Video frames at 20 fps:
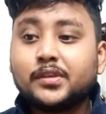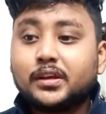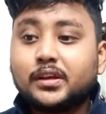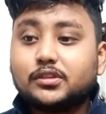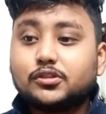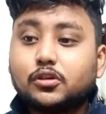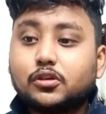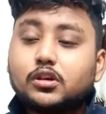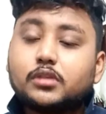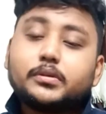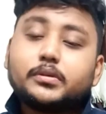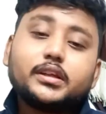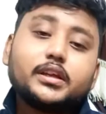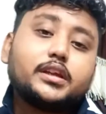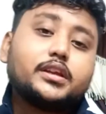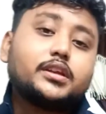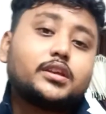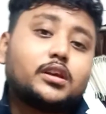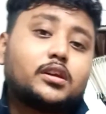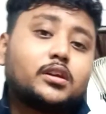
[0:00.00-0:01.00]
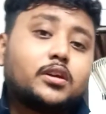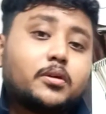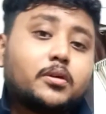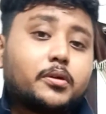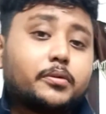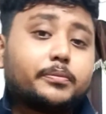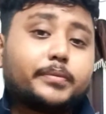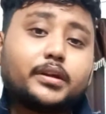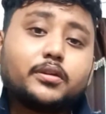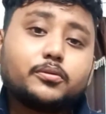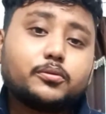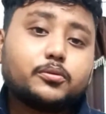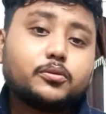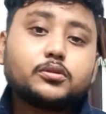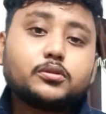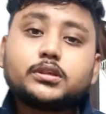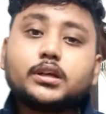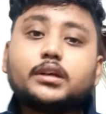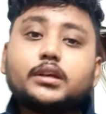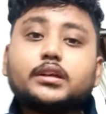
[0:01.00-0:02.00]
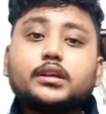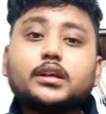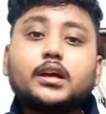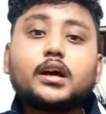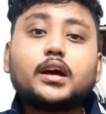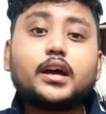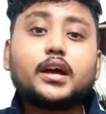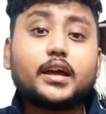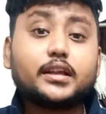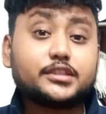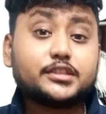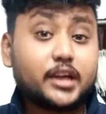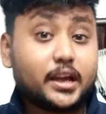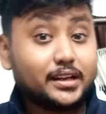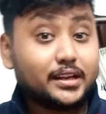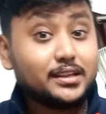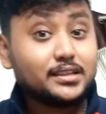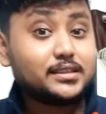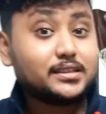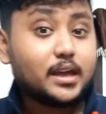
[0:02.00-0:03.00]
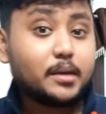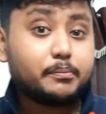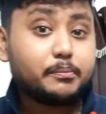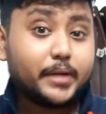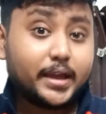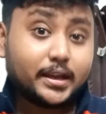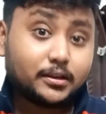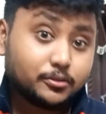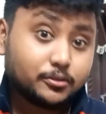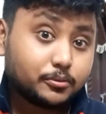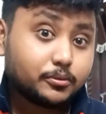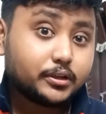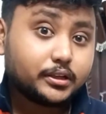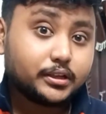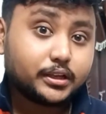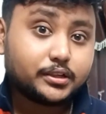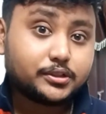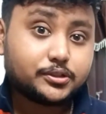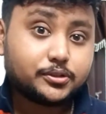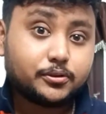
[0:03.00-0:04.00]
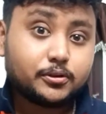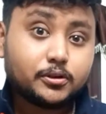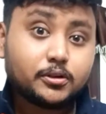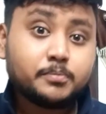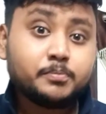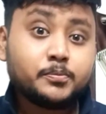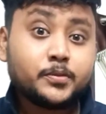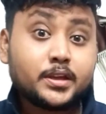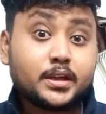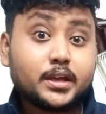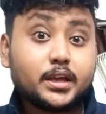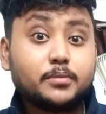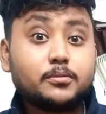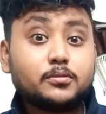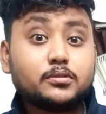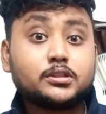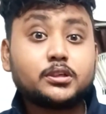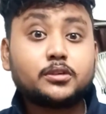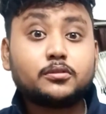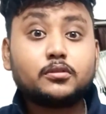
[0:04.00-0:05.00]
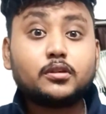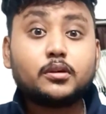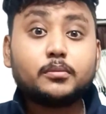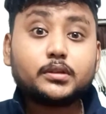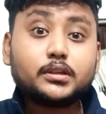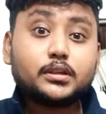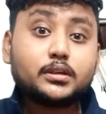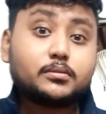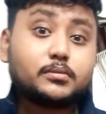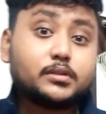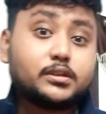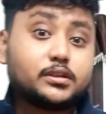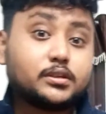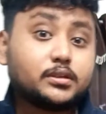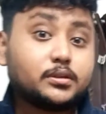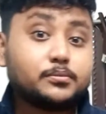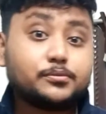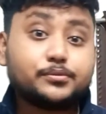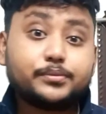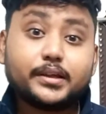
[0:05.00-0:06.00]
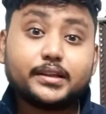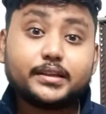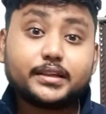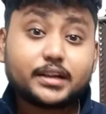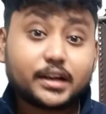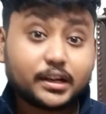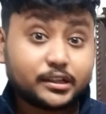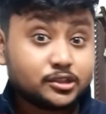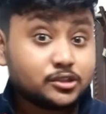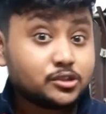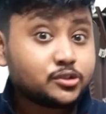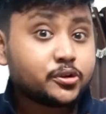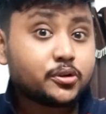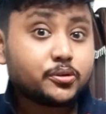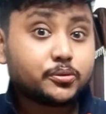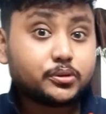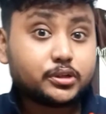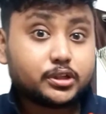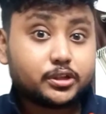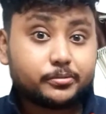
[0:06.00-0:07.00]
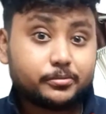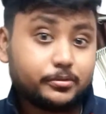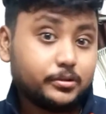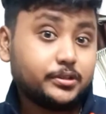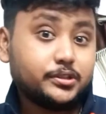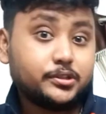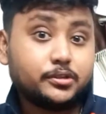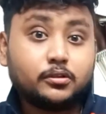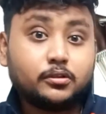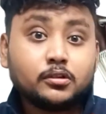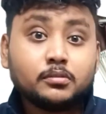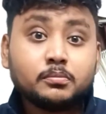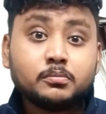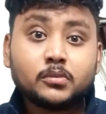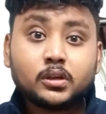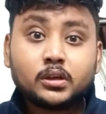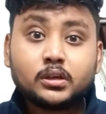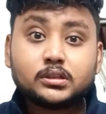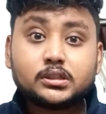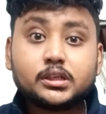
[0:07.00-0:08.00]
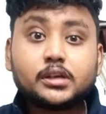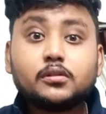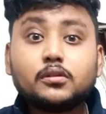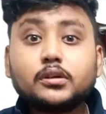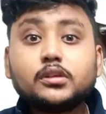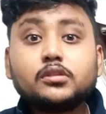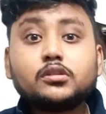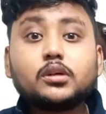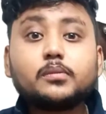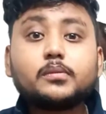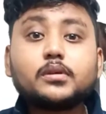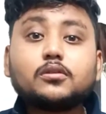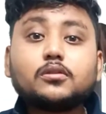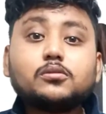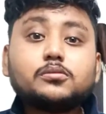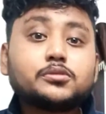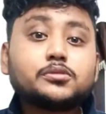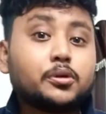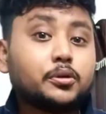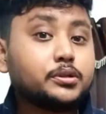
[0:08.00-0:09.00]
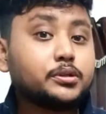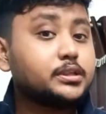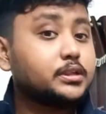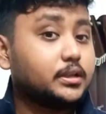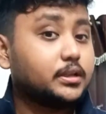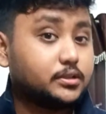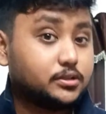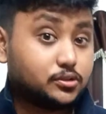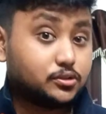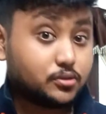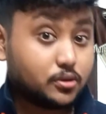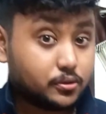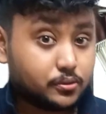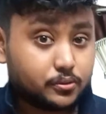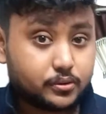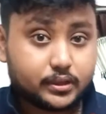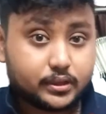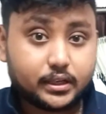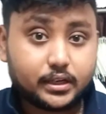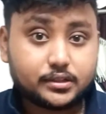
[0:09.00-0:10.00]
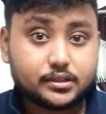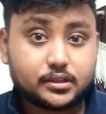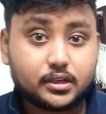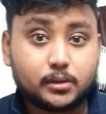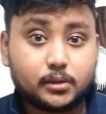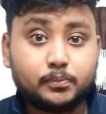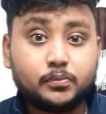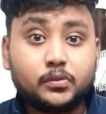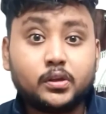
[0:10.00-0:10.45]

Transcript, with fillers: যখন আমাদের ইন্ডিয়ান গভর্নমেন্ট উনষাটটা চাইনিজ অ্যাপ ব্যান করে দিয়েছিল এবং সেগুলো আমাদের নিজেদের মোবাইল থেকে আনইনস্টল করতে বলেছিল সেগুলো কিন্তু আমরা খুব সহজেই আনইনস্টল করে দিয়েছিলাম